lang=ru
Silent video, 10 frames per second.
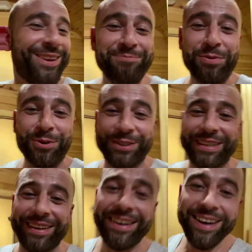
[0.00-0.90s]
Это
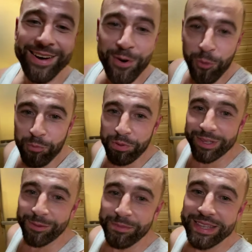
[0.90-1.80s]
просто
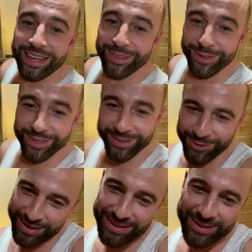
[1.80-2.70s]
убил меня, но
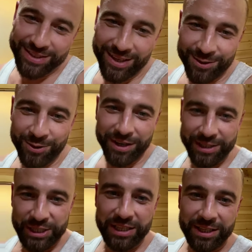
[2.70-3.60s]
я не стал его
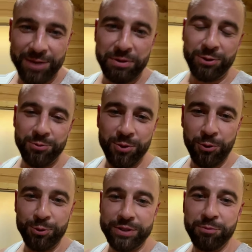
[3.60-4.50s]
как джентльмен,
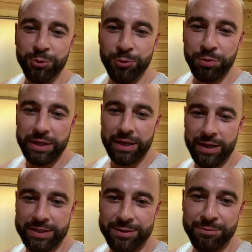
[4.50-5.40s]
думаю, хуй с ним, буду
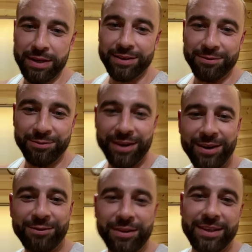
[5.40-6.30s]
пидорасом, блядь,
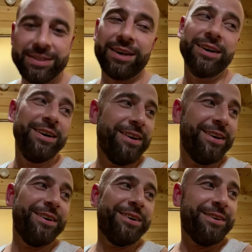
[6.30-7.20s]
в глазах
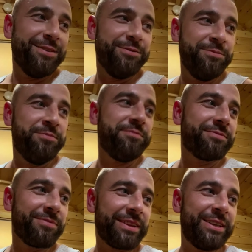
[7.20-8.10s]

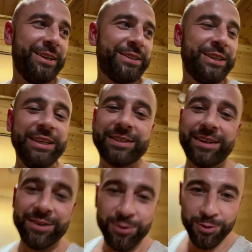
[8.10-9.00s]

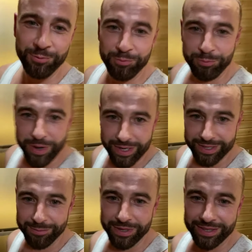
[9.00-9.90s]
телезрителя, но
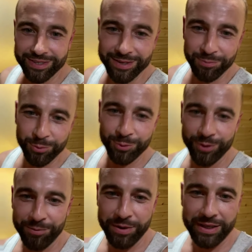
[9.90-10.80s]
парня, блядь, не
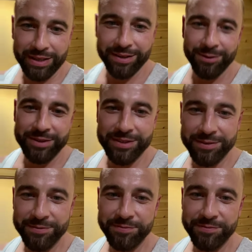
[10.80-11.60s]
буду опрокидывать.